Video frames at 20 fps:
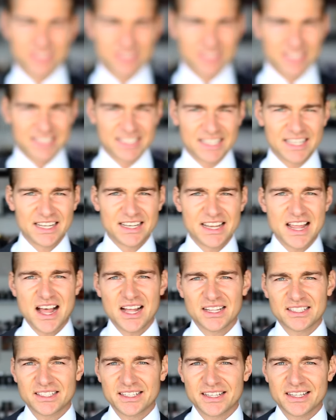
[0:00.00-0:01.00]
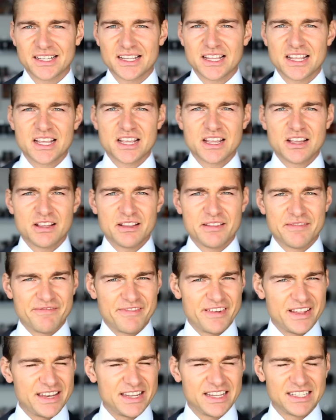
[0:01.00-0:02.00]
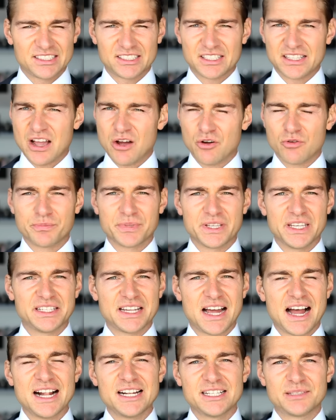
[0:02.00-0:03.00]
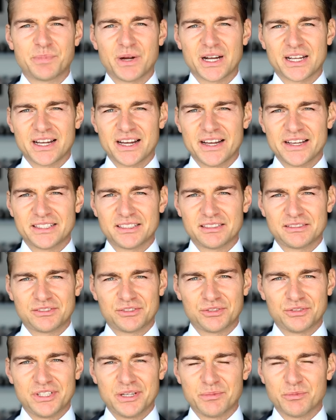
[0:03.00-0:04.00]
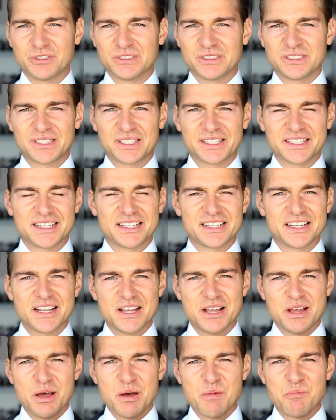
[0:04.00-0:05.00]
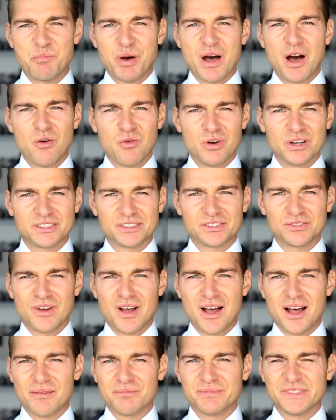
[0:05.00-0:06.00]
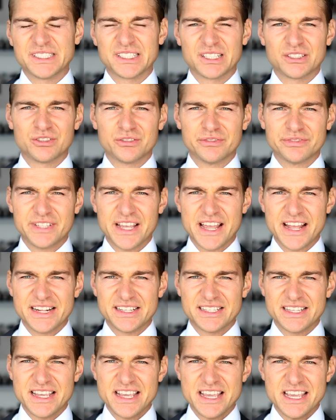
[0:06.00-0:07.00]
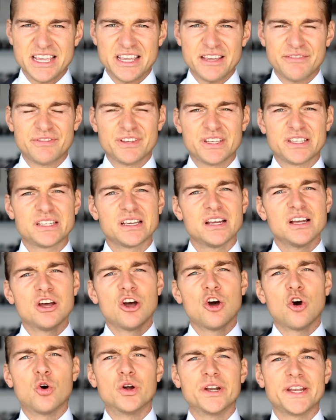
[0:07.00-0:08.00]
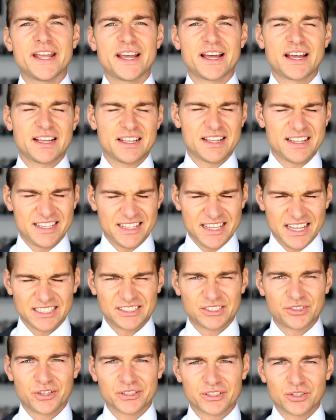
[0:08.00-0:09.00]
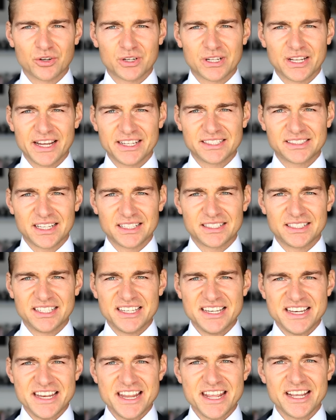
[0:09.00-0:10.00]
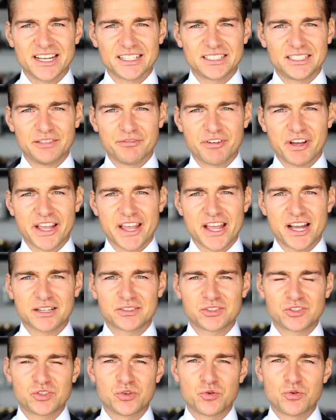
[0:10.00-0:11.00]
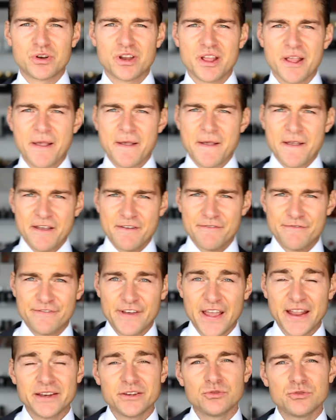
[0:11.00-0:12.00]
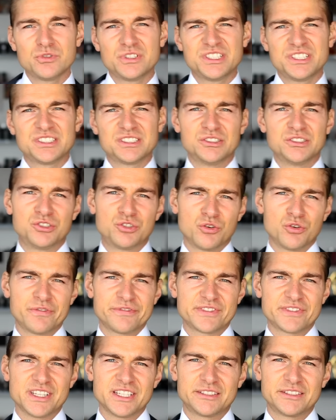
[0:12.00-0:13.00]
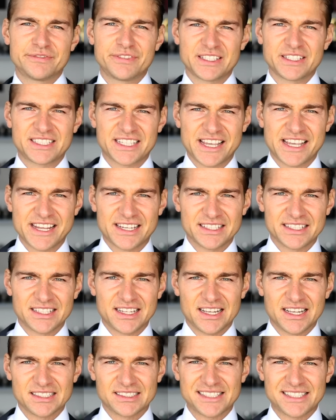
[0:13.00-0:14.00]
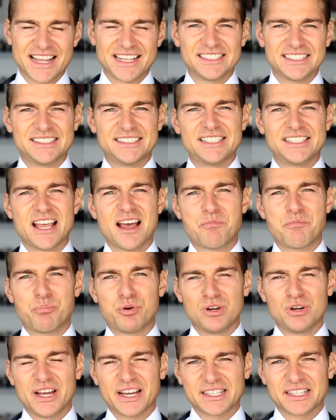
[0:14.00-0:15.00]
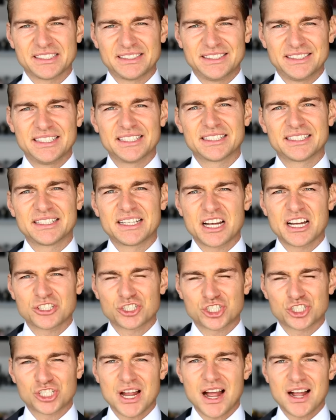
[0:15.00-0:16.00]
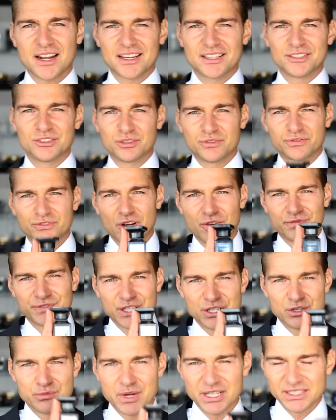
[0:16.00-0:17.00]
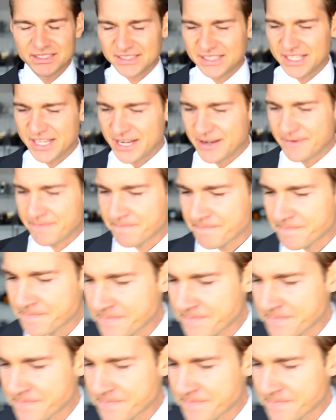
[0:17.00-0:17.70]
ist eine Granate, wenn es darum geht, Haltbarkeit zu demonstrieren, Power zu haben. Dieser Duft hält ewig und er erzeugt auch gleichzeitig negative Reaktionen, wenn du diesen Duft nicht vertreten kannst. Ein sehr polarisierender, starker Duft auf der Nummer 10.